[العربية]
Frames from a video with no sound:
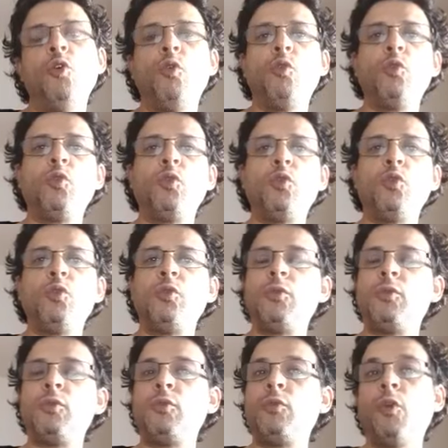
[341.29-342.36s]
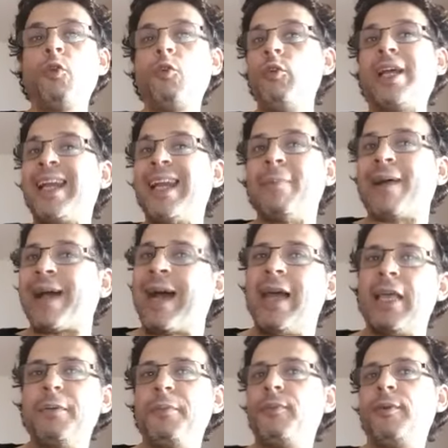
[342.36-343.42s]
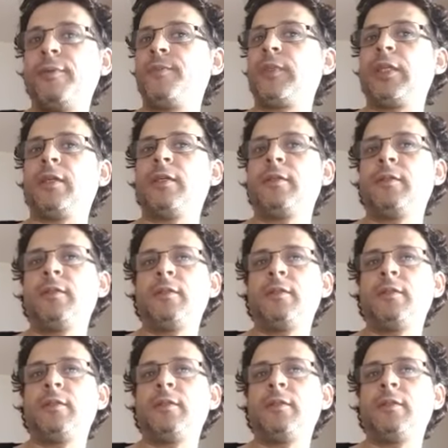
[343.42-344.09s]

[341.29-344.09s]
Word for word: و... ونقول كلام خايب فهمت